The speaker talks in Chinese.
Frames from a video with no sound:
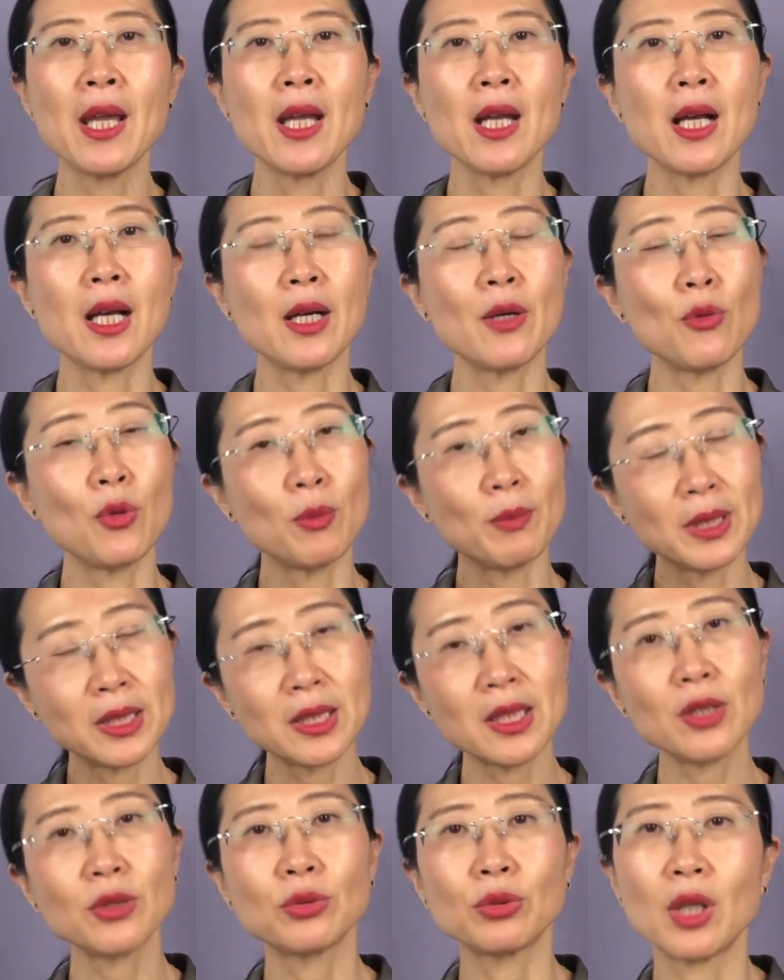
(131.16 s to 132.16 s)
呃，我们今
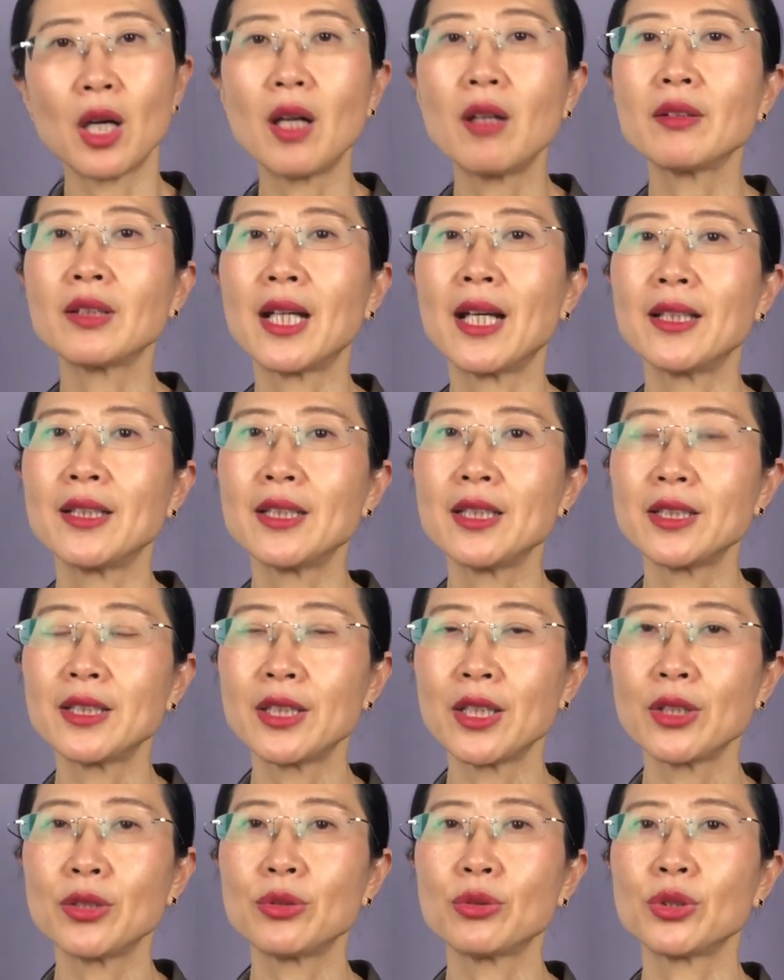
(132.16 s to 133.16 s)
天主要要谈的一
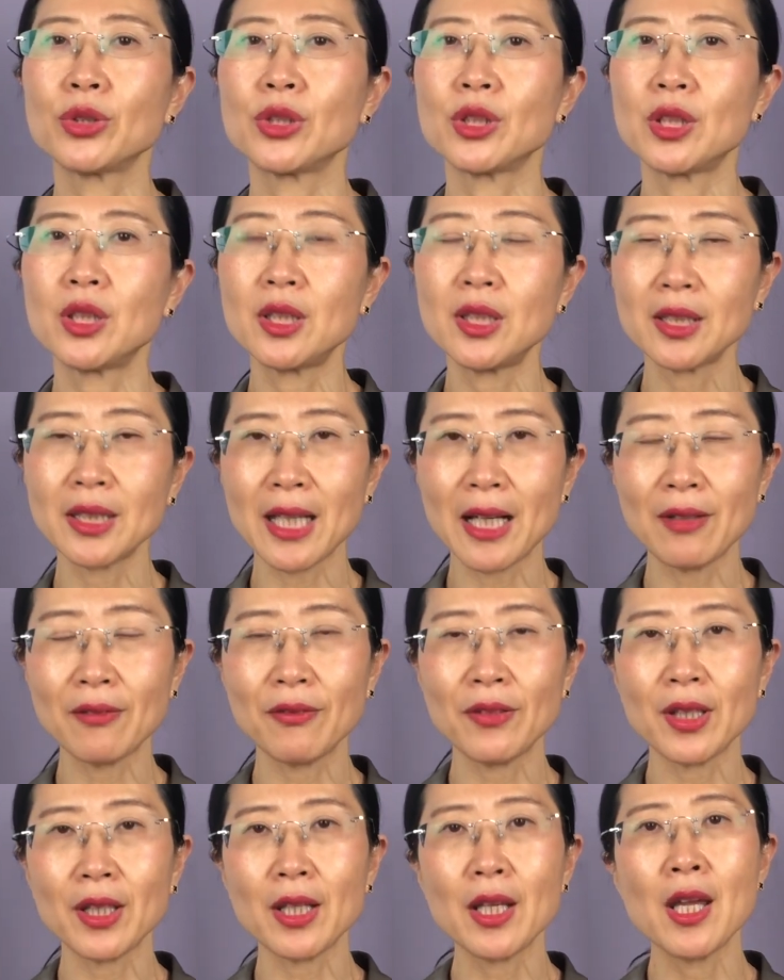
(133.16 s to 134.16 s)
些就是喝咖
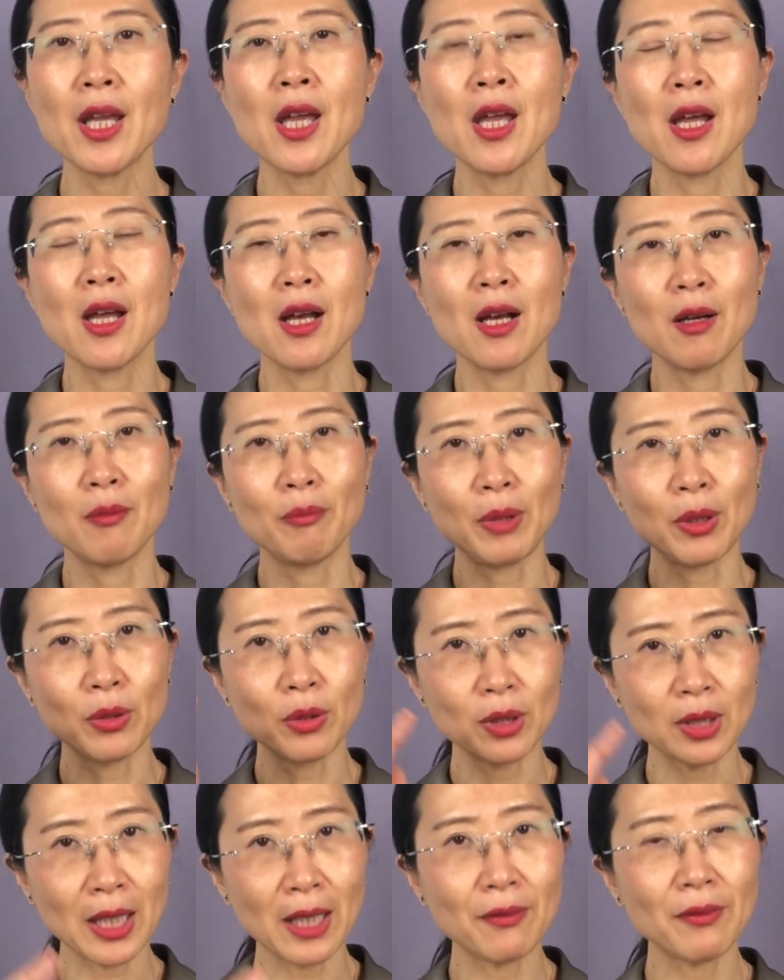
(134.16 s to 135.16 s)
啡，呃，包括
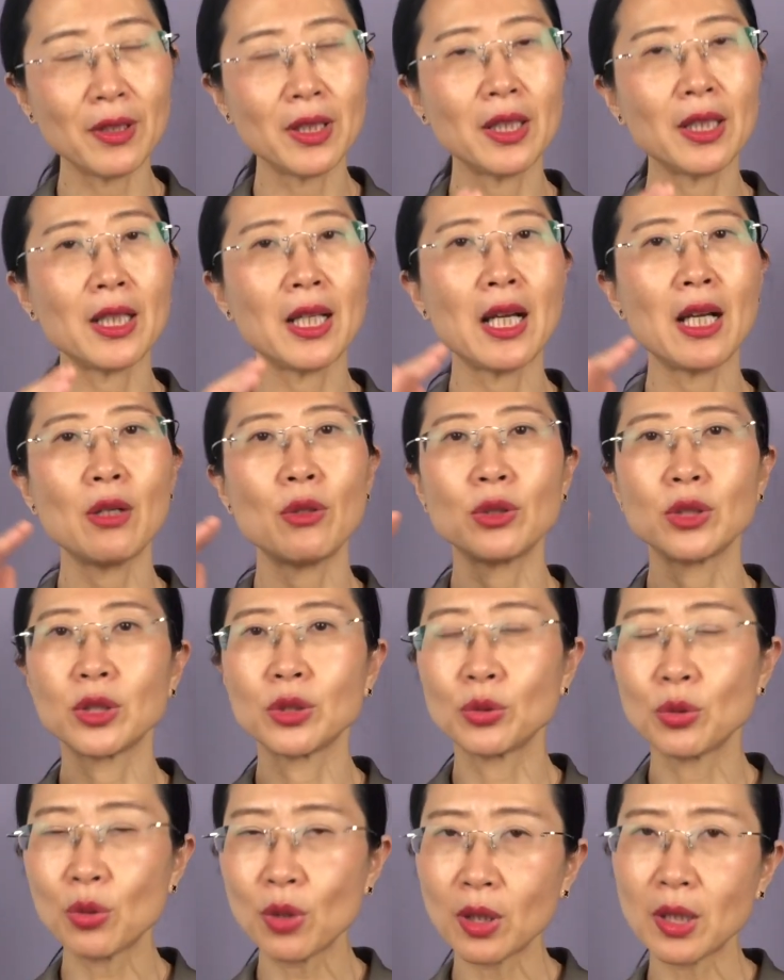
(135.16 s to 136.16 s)
咖啡因啊，或者是
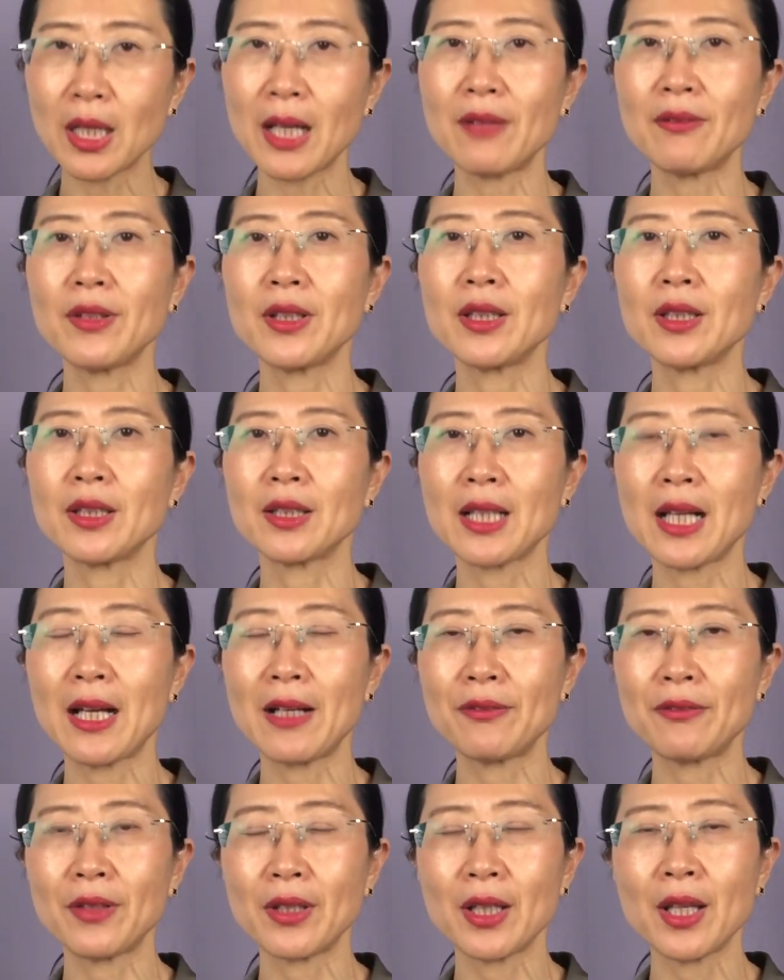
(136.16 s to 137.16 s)
脱咖啡因的咖
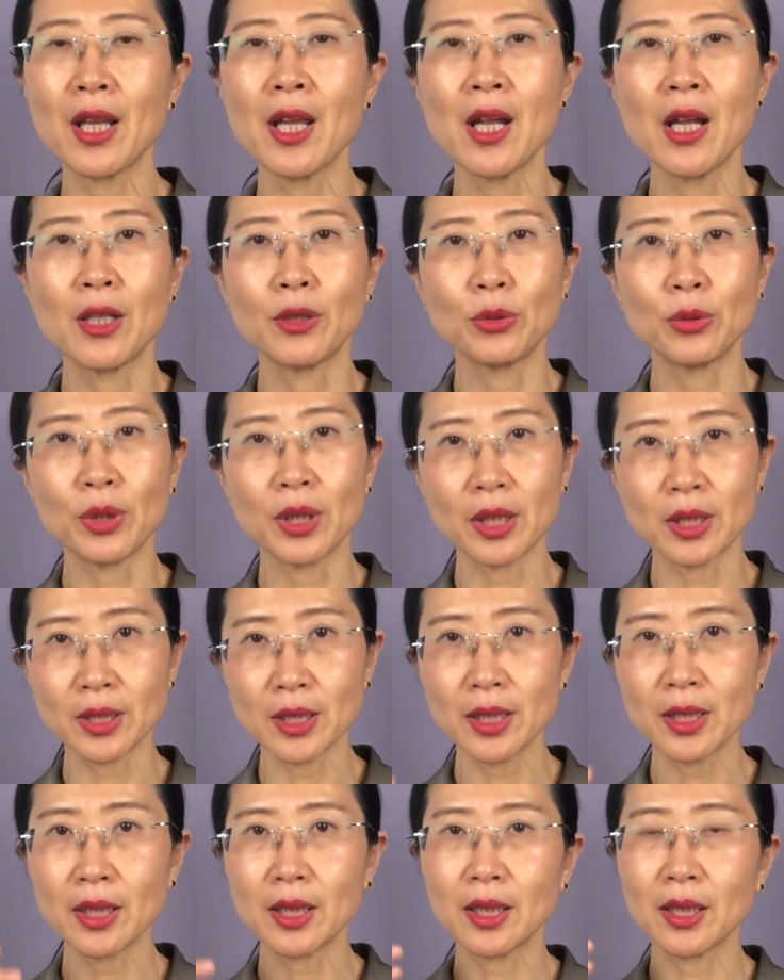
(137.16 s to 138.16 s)
啡，对
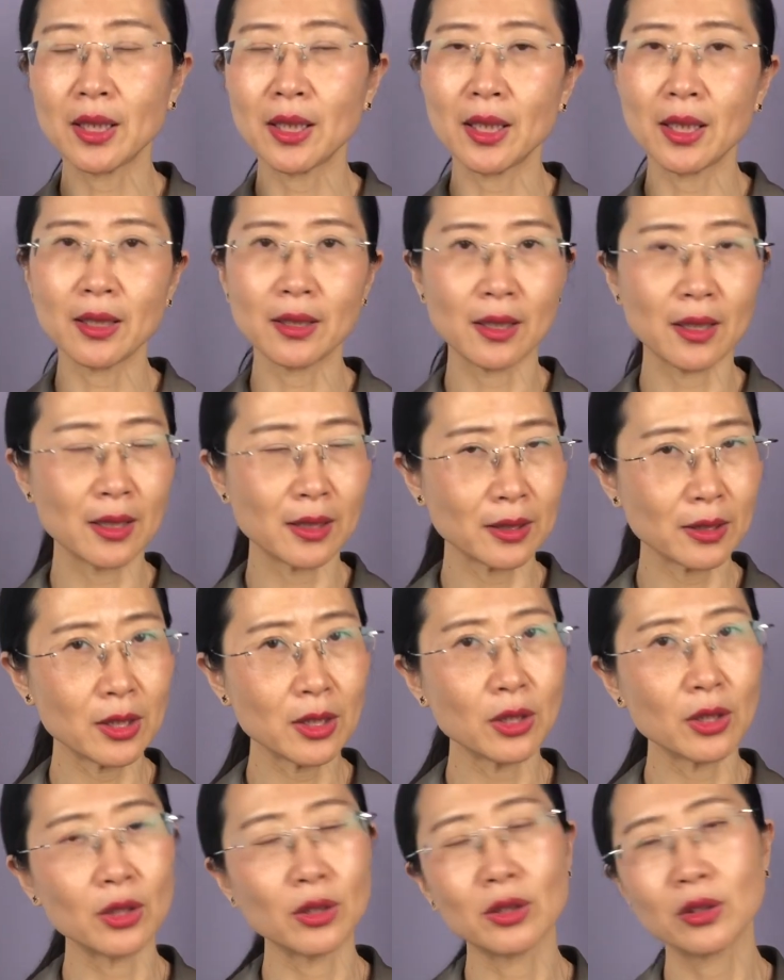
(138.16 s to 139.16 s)
身体呃各
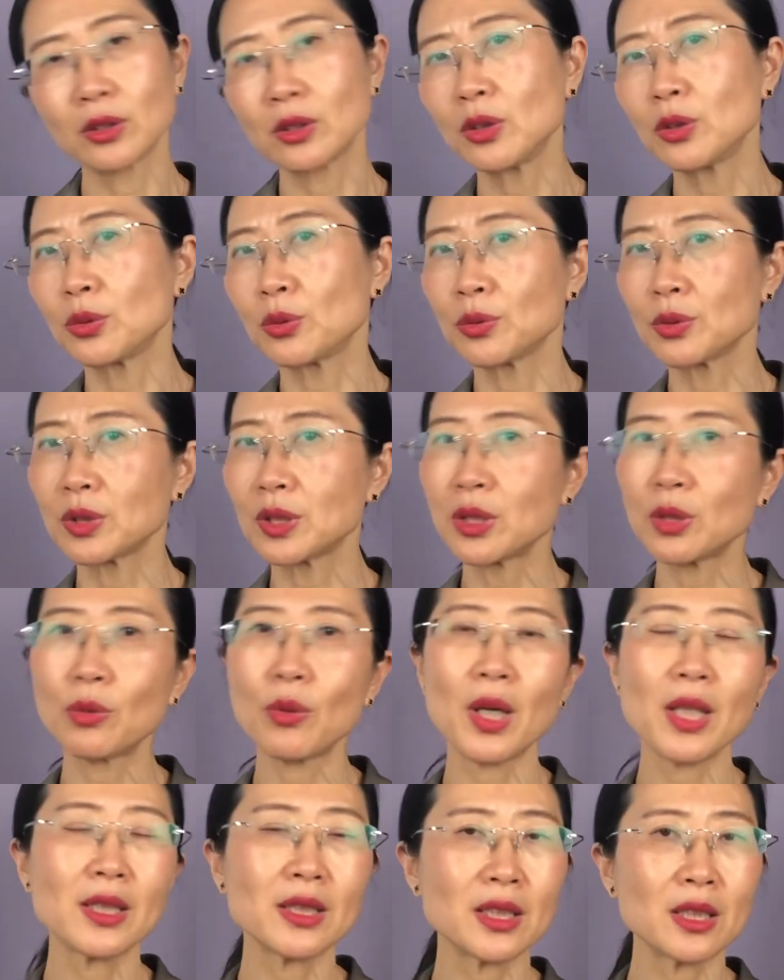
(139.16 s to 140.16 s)
个各种器
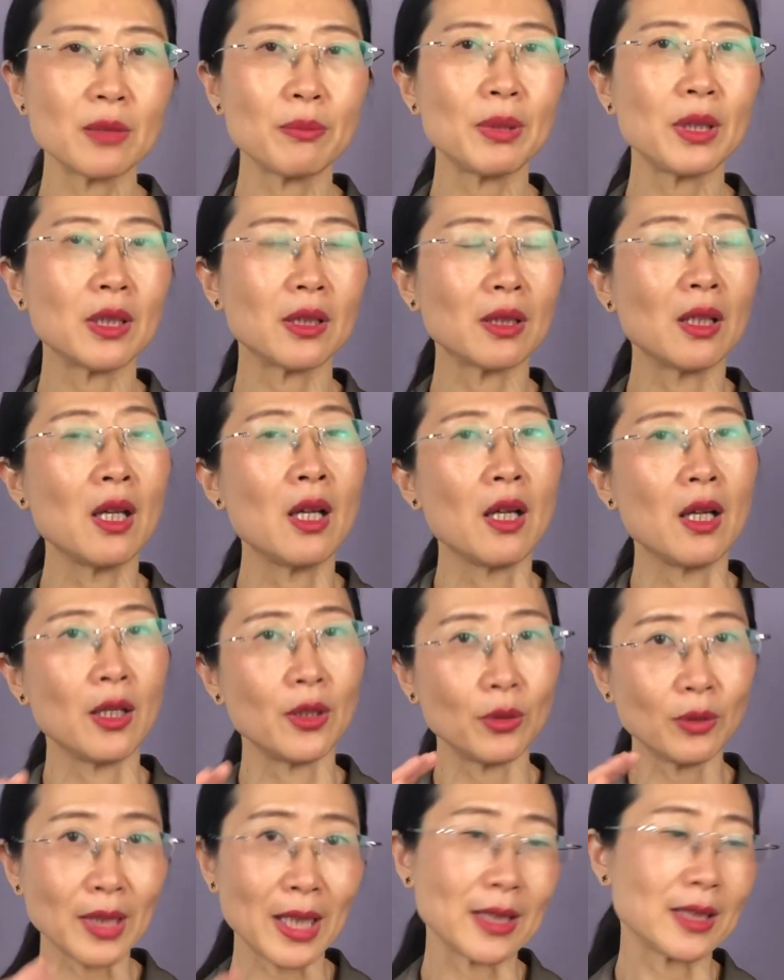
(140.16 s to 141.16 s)
官疾病
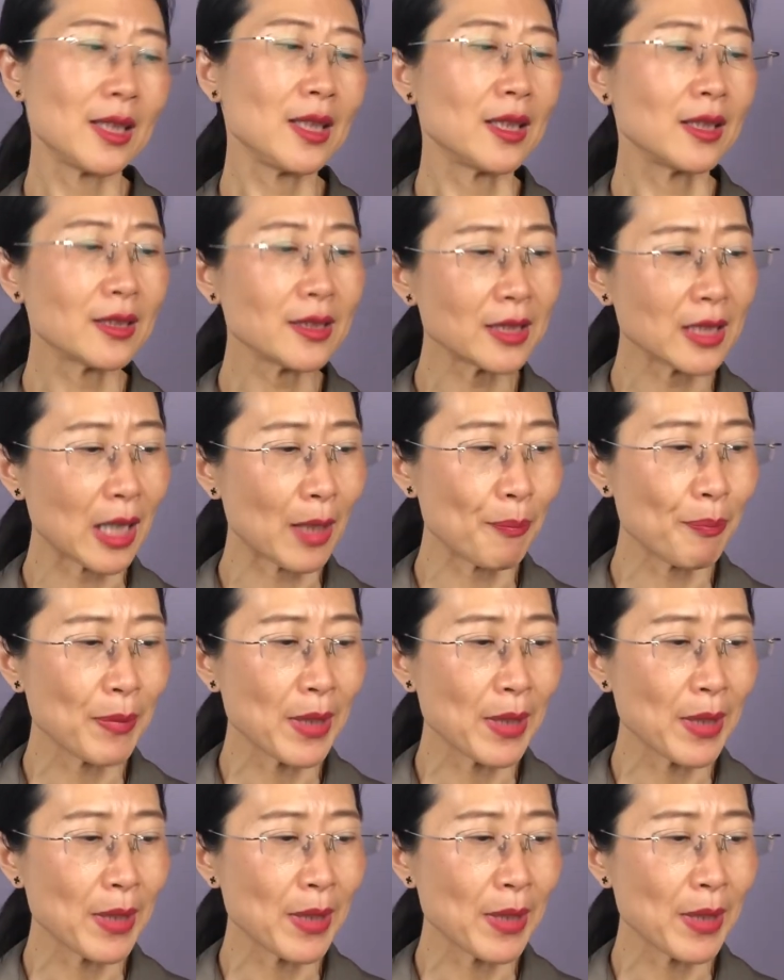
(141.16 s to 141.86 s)
有哪些影响？